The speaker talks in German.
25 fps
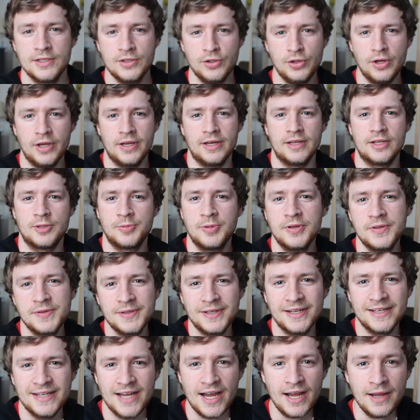So Leute, ich bin jetzt
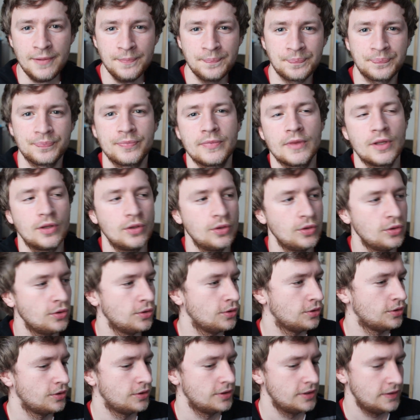wieder da
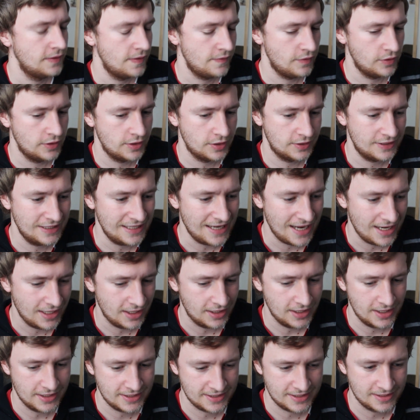und wir wollen noch die
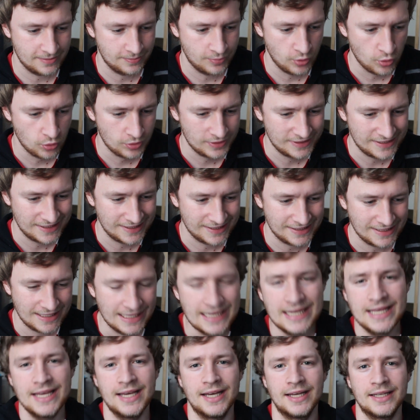allerletzten Punkte
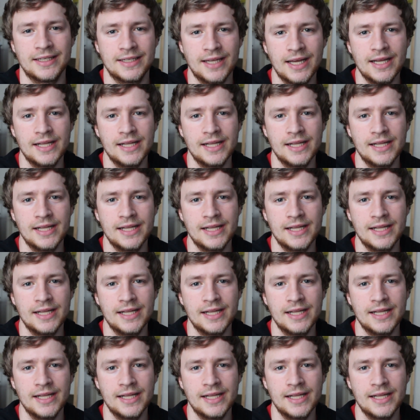klären.